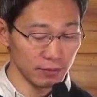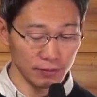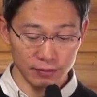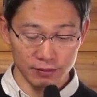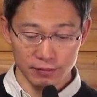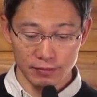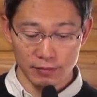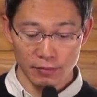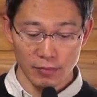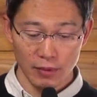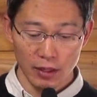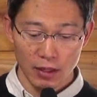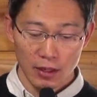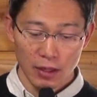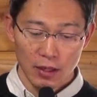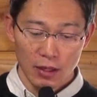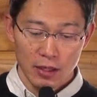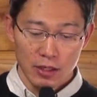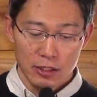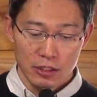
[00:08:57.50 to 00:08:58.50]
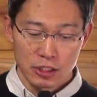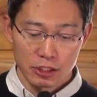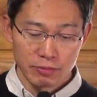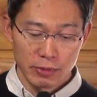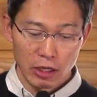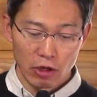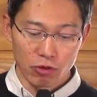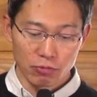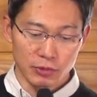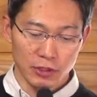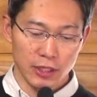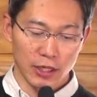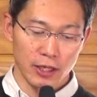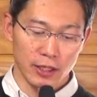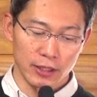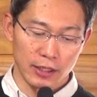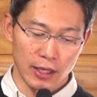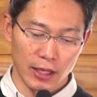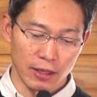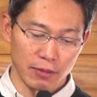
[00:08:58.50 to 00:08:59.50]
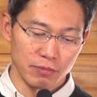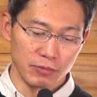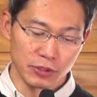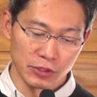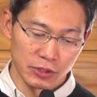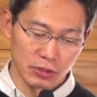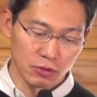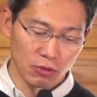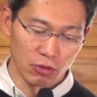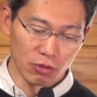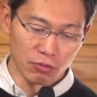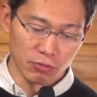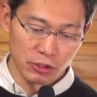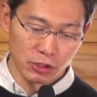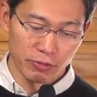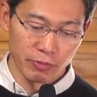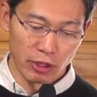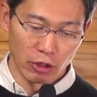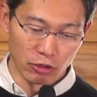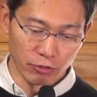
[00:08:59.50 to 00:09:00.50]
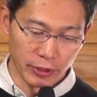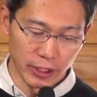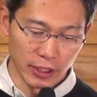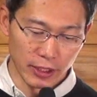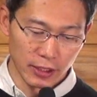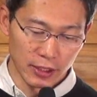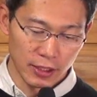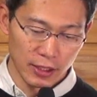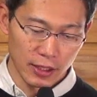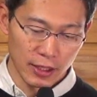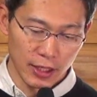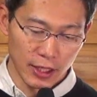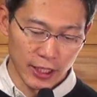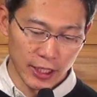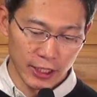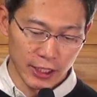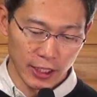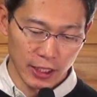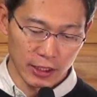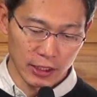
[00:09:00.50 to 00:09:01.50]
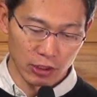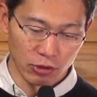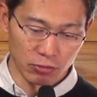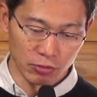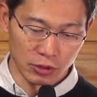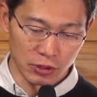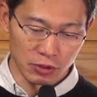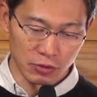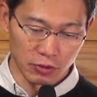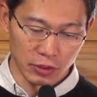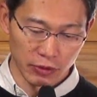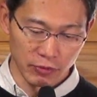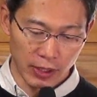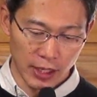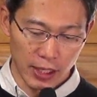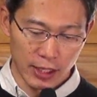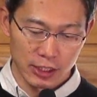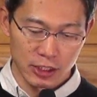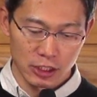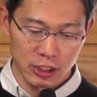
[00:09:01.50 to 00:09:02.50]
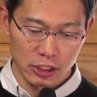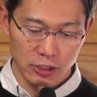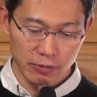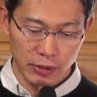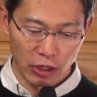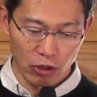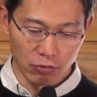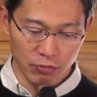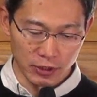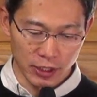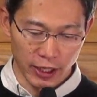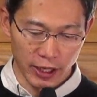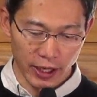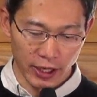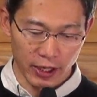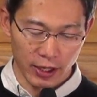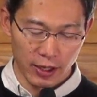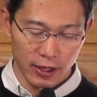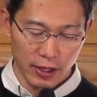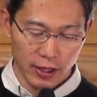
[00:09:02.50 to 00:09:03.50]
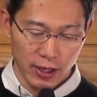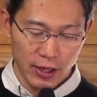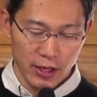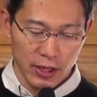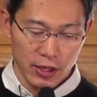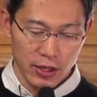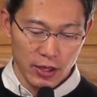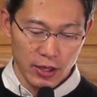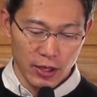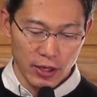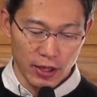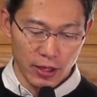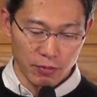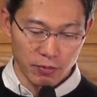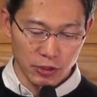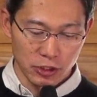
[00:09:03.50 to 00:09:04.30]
う、うん、妻を迎えて息子娘を産みあなた方の息子には妻を迎ええ